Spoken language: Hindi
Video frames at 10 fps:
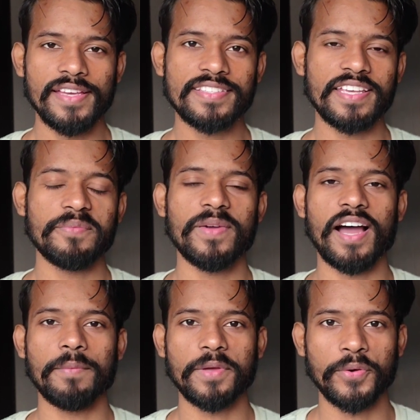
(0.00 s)
इस सेम में
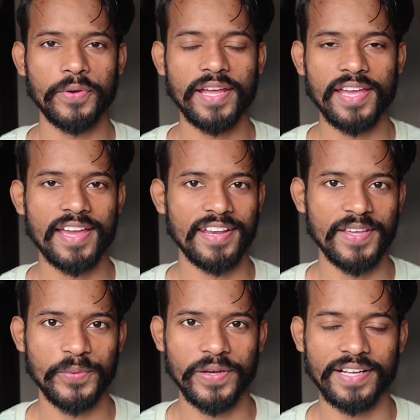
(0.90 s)
आपके खुलेंगे या
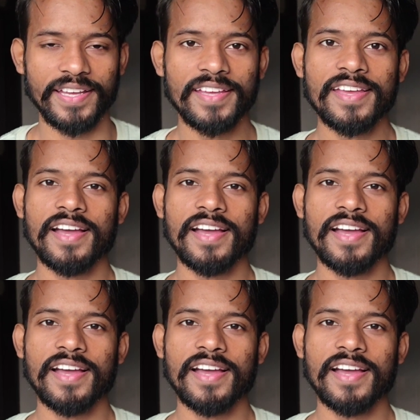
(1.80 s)
नहीं खुलेंगे